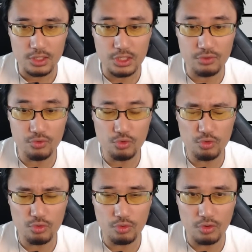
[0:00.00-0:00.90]
j'ai
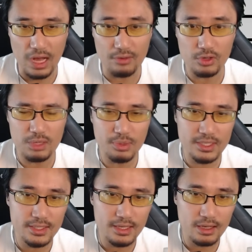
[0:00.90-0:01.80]
voulu, avant qu'il
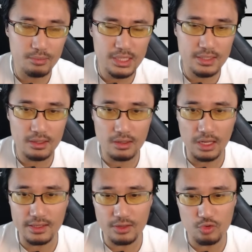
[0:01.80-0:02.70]
passe ZLR, mixer
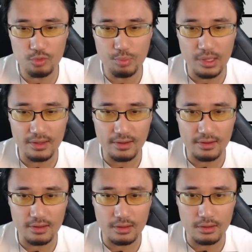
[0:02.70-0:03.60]
attaque sup et attaque
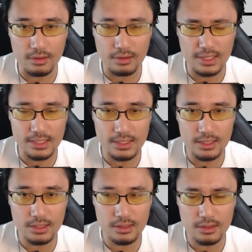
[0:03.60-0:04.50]

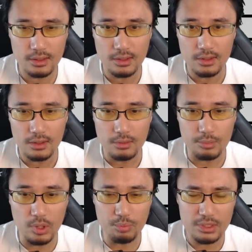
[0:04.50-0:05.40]
critique.
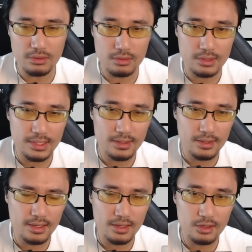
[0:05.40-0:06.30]
Mais en passant
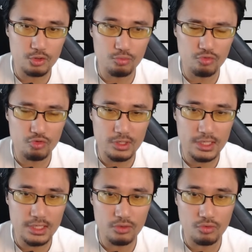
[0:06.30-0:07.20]
ZLR, je me suis
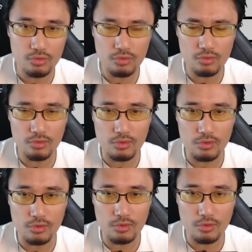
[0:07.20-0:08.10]
dit
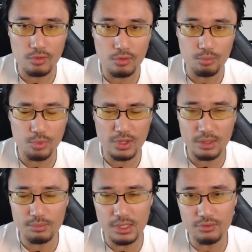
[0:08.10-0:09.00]
que
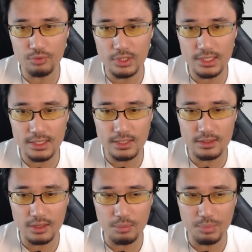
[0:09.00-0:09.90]
peut-être build full
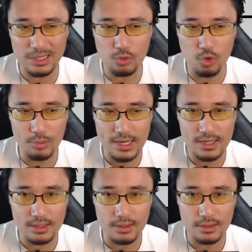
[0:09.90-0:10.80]
critique serait pas trop
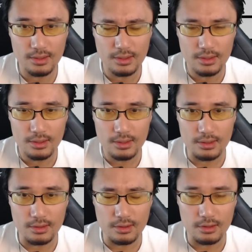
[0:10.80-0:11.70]
mal.
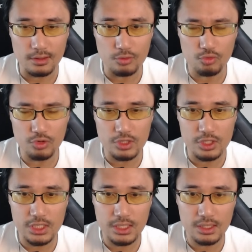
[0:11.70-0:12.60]
donc
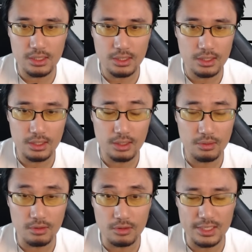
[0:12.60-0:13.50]

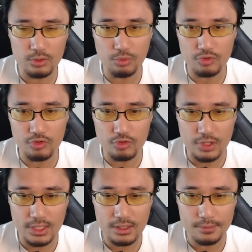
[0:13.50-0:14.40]
j'ai 50% de chance
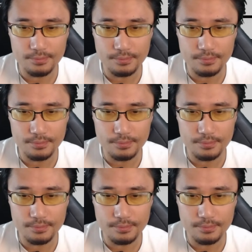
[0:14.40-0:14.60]
de crit.